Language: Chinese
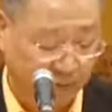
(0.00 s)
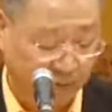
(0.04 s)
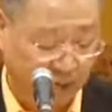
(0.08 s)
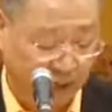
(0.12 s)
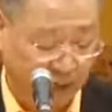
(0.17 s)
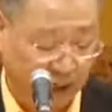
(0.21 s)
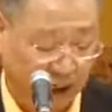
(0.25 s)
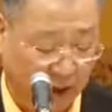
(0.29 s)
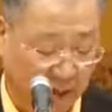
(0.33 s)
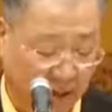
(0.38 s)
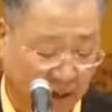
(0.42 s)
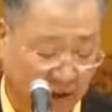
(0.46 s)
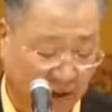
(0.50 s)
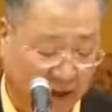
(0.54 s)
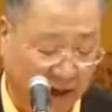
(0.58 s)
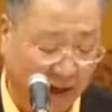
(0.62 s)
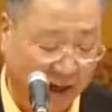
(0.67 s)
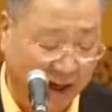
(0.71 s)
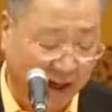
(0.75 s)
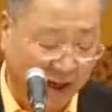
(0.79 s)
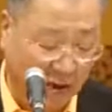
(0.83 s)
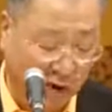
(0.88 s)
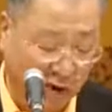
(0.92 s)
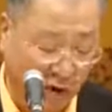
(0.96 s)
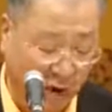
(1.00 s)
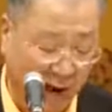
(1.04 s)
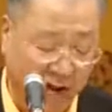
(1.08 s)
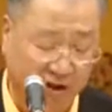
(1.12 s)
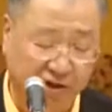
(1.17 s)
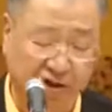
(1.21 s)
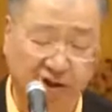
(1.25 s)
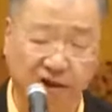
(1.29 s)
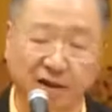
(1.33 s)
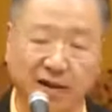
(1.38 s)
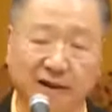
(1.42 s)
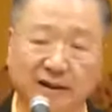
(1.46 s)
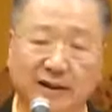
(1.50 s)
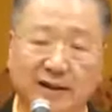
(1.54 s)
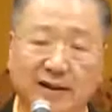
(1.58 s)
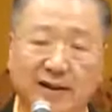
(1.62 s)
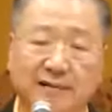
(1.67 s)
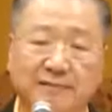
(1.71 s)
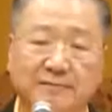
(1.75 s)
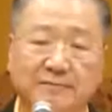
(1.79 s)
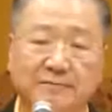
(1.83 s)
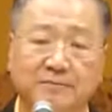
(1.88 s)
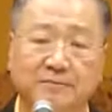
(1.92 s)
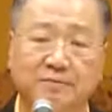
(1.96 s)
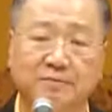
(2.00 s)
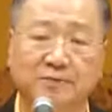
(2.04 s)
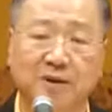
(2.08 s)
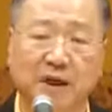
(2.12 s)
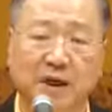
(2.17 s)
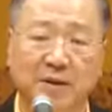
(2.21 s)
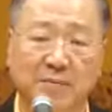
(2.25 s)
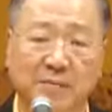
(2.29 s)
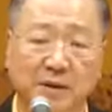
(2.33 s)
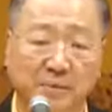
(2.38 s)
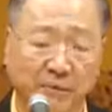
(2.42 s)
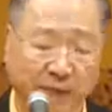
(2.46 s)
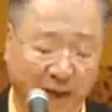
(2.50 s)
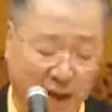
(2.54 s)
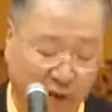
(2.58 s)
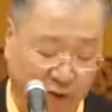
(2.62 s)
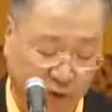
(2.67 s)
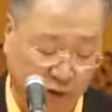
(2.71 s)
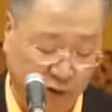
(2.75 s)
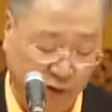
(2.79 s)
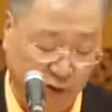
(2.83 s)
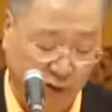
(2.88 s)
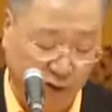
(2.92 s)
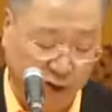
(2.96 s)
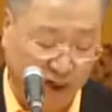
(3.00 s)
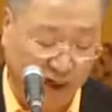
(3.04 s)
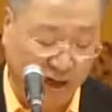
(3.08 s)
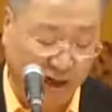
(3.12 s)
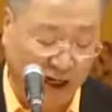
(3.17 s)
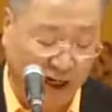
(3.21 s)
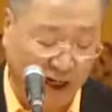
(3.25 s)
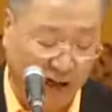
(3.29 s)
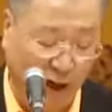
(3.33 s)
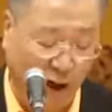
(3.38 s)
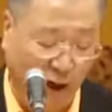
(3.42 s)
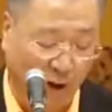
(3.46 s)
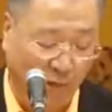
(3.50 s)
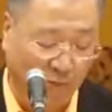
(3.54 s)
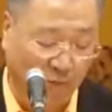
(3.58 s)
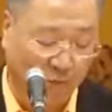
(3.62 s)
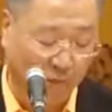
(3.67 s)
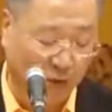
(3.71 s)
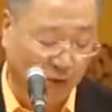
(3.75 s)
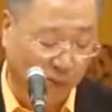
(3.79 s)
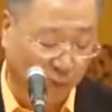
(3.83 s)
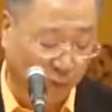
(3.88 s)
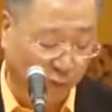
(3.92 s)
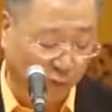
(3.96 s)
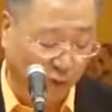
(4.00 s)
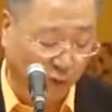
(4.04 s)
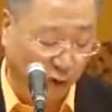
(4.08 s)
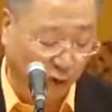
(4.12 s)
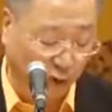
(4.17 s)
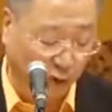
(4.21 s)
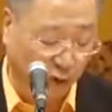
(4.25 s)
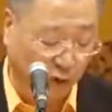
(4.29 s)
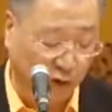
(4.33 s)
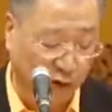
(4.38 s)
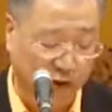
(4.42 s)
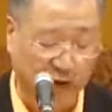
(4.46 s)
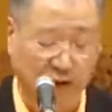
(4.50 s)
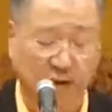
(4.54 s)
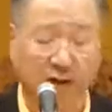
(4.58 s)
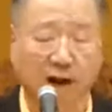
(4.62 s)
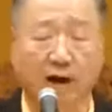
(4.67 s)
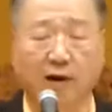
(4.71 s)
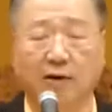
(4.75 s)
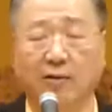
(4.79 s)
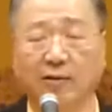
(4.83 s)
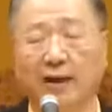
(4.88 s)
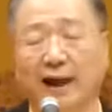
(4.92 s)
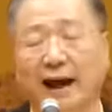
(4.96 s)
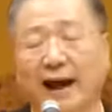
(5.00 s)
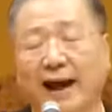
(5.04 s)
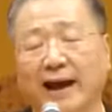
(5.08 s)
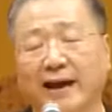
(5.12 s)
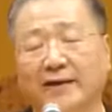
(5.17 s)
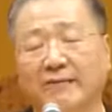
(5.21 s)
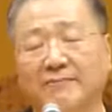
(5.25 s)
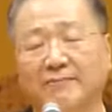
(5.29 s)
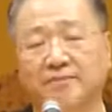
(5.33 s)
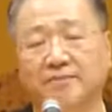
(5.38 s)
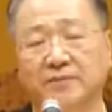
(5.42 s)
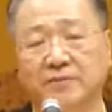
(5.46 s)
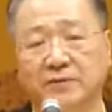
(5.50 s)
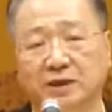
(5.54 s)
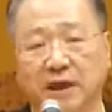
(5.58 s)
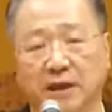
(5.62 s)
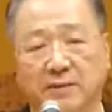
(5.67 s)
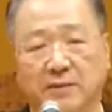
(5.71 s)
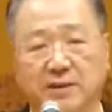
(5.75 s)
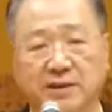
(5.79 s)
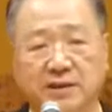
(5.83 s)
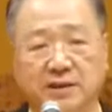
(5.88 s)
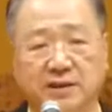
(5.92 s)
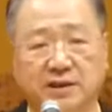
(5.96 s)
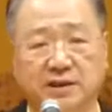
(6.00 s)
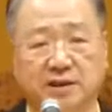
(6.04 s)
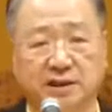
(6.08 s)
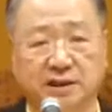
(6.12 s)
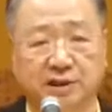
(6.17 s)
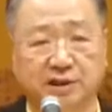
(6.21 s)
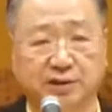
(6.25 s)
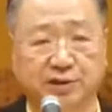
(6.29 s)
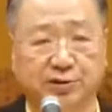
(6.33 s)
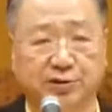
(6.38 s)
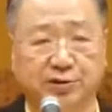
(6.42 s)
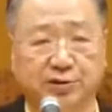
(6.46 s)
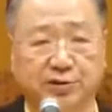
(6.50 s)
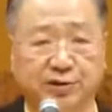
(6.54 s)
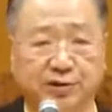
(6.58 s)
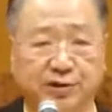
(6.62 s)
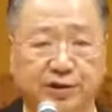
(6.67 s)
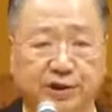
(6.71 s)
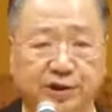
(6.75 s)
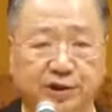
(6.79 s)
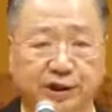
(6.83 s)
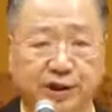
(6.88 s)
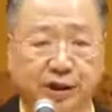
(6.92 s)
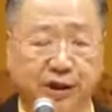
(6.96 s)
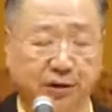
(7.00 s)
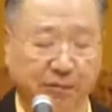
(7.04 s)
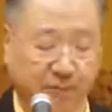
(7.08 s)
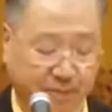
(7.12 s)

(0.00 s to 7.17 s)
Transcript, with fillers: 他们太专心了。根本没有觉察到佛陀的到来，他们继续争